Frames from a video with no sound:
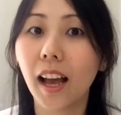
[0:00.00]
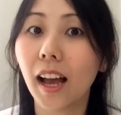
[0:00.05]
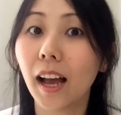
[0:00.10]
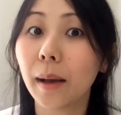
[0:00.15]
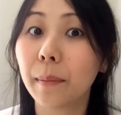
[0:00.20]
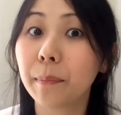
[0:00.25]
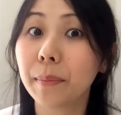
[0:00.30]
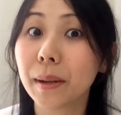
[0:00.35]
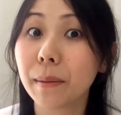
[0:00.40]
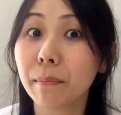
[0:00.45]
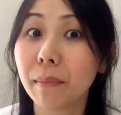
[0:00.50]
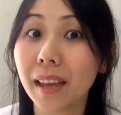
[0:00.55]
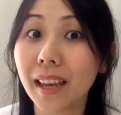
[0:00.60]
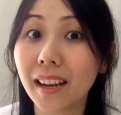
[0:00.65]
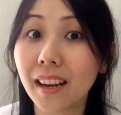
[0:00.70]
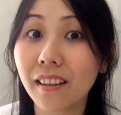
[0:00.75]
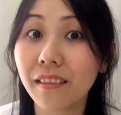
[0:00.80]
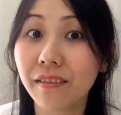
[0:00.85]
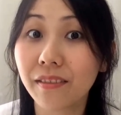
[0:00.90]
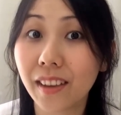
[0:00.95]
A
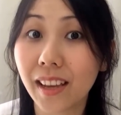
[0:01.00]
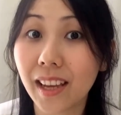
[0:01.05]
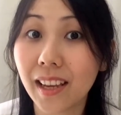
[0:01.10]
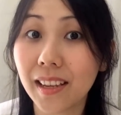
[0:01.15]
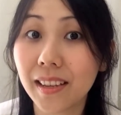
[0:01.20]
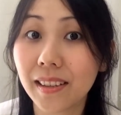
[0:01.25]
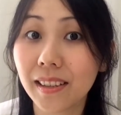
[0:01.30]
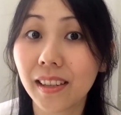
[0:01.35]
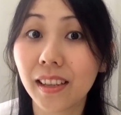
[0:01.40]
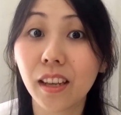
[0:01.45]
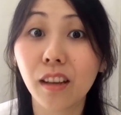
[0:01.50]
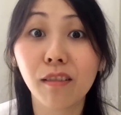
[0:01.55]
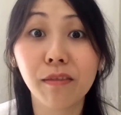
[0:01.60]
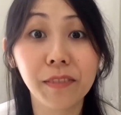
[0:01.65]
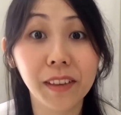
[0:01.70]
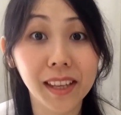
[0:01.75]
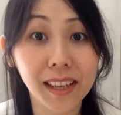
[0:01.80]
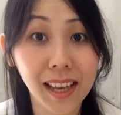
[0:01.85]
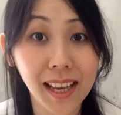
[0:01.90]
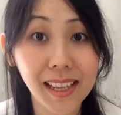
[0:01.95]
primeira vez que eu
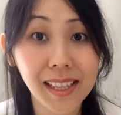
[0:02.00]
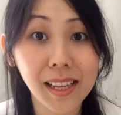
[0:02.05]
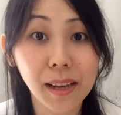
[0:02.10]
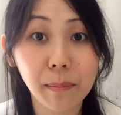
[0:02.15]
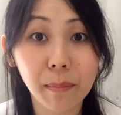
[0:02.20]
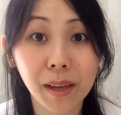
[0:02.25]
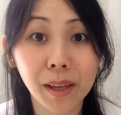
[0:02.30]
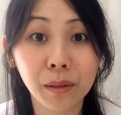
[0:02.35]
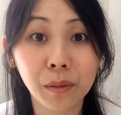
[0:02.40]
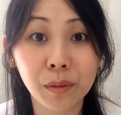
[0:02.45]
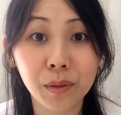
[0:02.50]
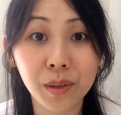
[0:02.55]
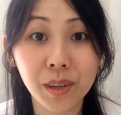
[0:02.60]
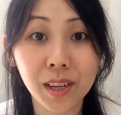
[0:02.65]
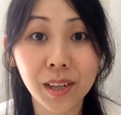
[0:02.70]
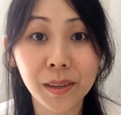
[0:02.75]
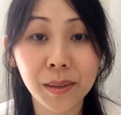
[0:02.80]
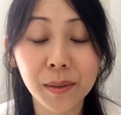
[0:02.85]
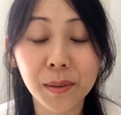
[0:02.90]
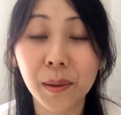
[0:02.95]
fiquei sabendo
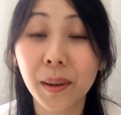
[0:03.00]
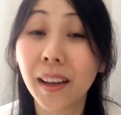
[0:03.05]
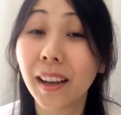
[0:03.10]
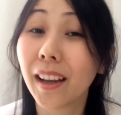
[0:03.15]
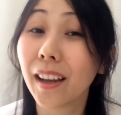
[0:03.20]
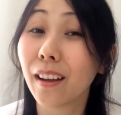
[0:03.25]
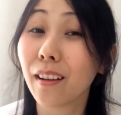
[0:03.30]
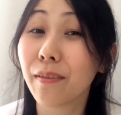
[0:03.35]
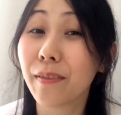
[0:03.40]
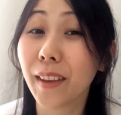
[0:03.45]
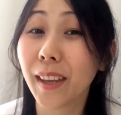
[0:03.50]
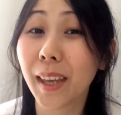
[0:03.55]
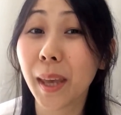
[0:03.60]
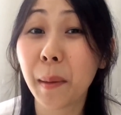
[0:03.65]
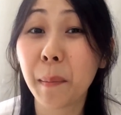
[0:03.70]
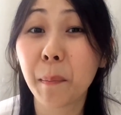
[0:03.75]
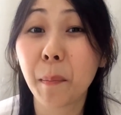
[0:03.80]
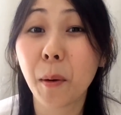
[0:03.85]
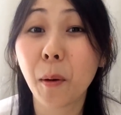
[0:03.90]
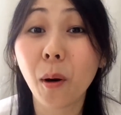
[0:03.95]
disso, eu
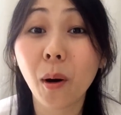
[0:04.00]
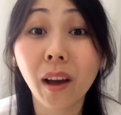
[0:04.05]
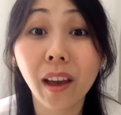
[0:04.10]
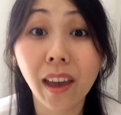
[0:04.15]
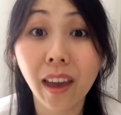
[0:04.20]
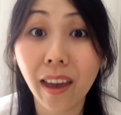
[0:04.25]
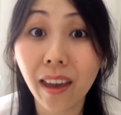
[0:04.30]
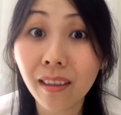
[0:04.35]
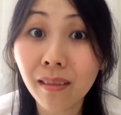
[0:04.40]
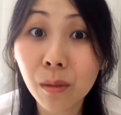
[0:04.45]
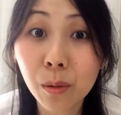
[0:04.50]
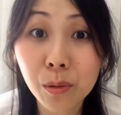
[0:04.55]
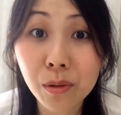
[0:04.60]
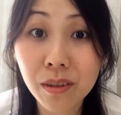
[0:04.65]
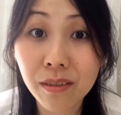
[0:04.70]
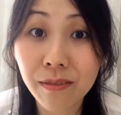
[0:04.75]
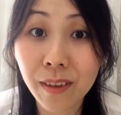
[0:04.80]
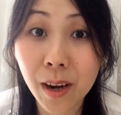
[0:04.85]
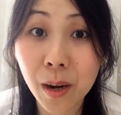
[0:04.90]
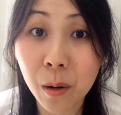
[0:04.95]
fiquei morrendo
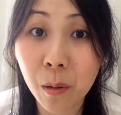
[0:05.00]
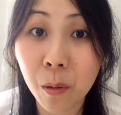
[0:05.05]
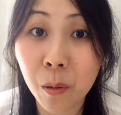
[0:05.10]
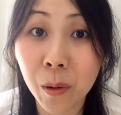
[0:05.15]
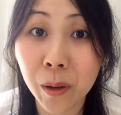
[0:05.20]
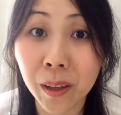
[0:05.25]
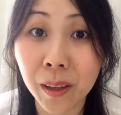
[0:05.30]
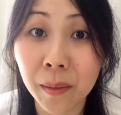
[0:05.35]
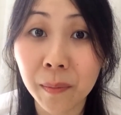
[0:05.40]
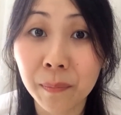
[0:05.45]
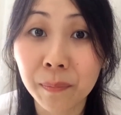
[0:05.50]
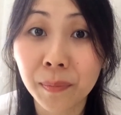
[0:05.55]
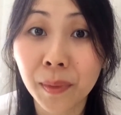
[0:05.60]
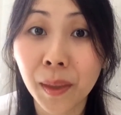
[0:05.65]
de vergonha.